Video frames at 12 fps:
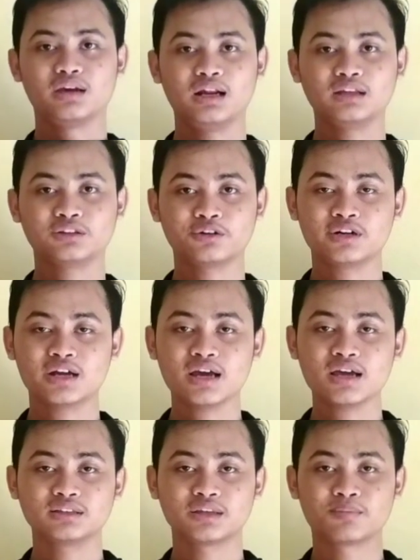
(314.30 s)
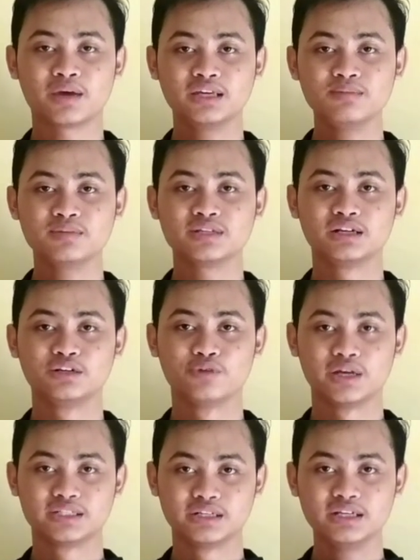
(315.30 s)
Elektroda terbagi menjadi
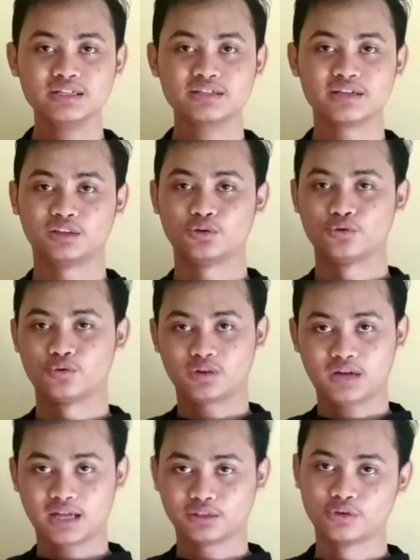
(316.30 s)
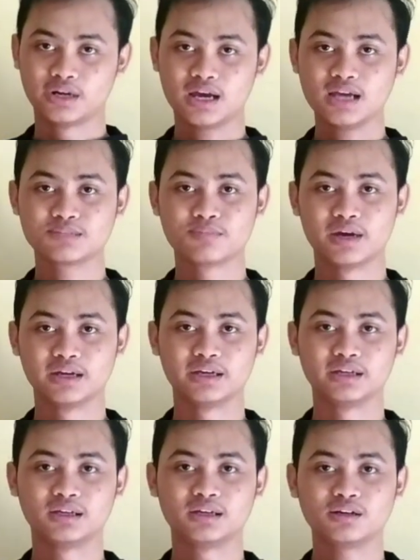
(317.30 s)
dua jenis yaitu katoda
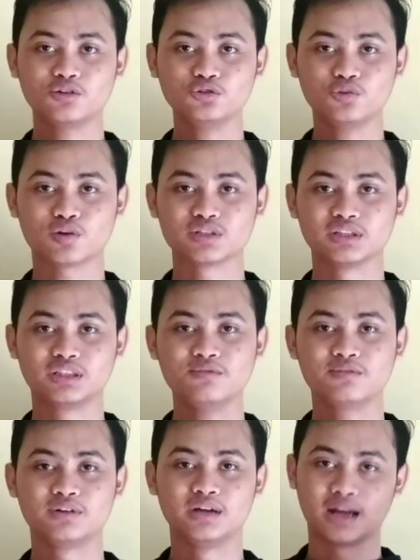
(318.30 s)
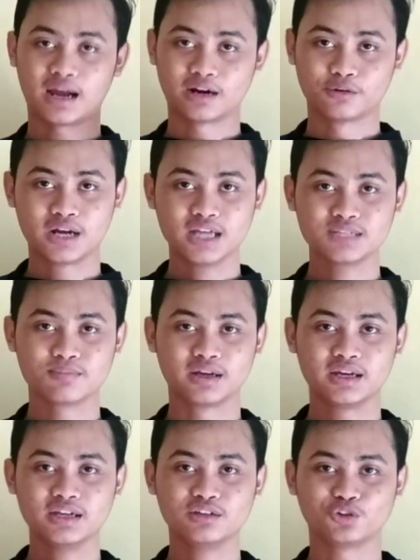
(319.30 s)
sebagai kutub positif dan anoda
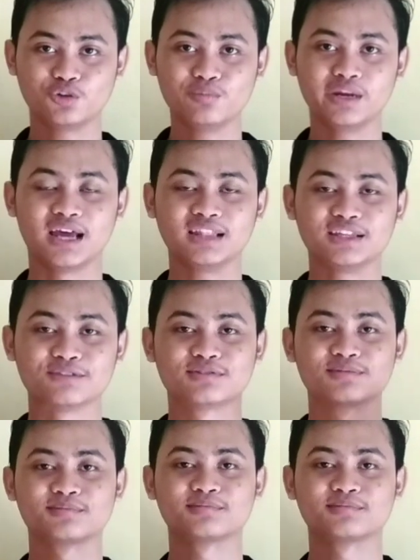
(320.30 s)
sebagai kutub negatif.